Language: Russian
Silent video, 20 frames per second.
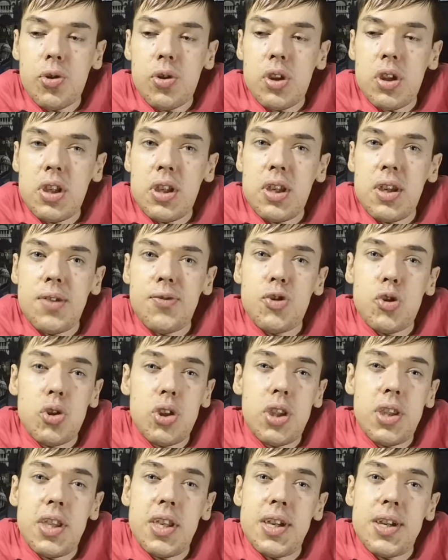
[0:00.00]
и
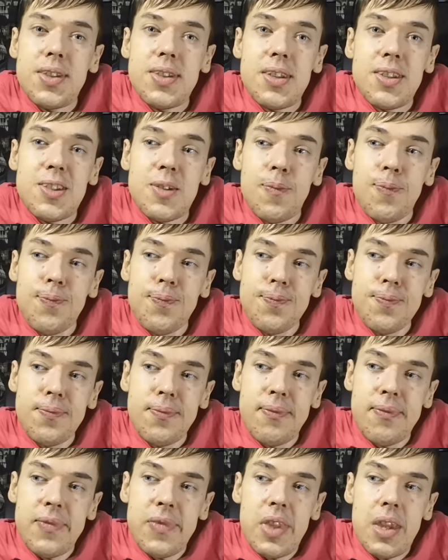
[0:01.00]
все-таки я здесь
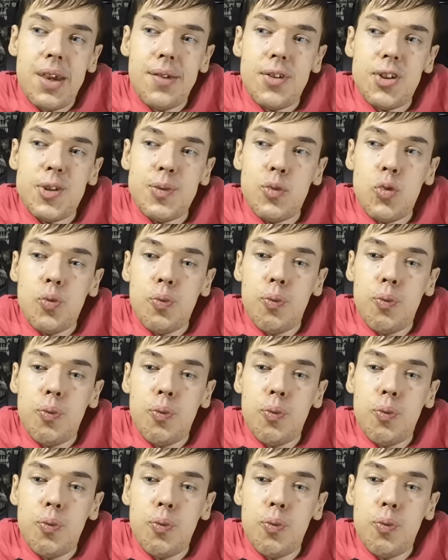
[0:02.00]
возьму